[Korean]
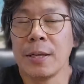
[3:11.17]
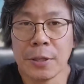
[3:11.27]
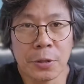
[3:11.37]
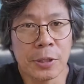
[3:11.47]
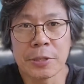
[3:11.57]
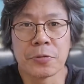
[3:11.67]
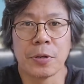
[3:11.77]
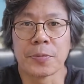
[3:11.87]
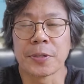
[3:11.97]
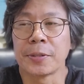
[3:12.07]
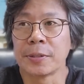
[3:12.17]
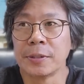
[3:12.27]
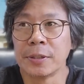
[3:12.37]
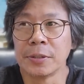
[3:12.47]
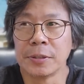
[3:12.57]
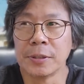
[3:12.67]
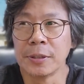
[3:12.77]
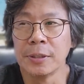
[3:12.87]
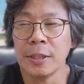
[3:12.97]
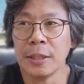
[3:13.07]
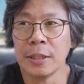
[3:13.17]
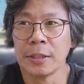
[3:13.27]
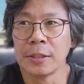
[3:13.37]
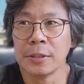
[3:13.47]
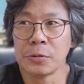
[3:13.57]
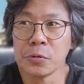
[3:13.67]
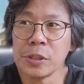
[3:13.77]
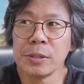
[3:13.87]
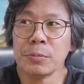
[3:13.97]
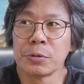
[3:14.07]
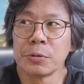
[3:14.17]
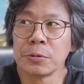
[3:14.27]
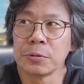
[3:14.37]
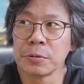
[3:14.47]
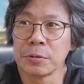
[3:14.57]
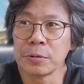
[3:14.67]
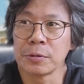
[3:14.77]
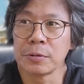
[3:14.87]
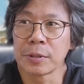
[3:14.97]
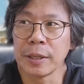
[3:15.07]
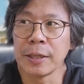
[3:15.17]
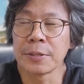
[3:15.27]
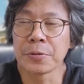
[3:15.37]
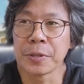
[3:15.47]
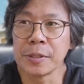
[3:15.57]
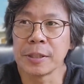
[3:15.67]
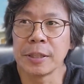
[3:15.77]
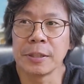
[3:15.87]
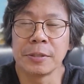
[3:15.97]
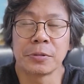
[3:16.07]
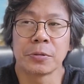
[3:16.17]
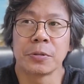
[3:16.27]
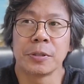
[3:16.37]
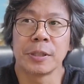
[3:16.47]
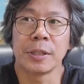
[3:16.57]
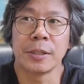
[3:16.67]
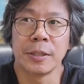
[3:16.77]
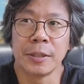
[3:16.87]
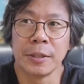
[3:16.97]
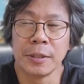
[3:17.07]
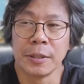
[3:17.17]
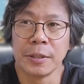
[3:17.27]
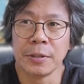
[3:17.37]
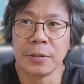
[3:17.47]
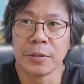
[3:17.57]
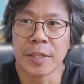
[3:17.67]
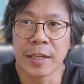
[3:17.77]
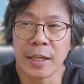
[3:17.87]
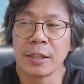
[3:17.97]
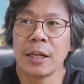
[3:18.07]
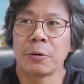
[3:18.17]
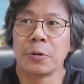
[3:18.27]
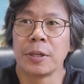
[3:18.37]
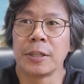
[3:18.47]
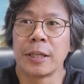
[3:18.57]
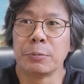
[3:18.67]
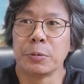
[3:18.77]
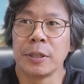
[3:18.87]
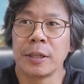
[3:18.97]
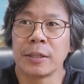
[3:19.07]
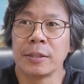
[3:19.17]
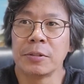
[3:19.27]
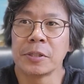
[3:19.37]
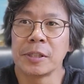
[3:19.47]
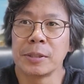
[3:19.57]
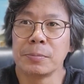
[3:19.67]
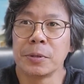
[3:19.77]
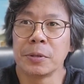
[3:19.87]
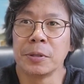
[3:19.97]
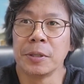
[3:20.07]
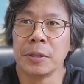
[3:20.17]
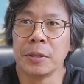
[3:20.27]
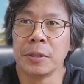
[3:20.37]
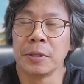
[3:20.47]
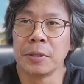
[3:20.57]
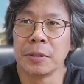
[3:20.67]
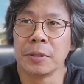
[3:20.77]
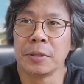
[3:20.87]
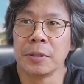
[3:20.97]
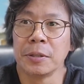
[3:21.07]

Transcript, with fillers: 떠날 수가 없어요. 그, 그 중심으로 계속 이제 저도 이제 어 생각을 하고 있기 때문에, 그것이 뭐, 어,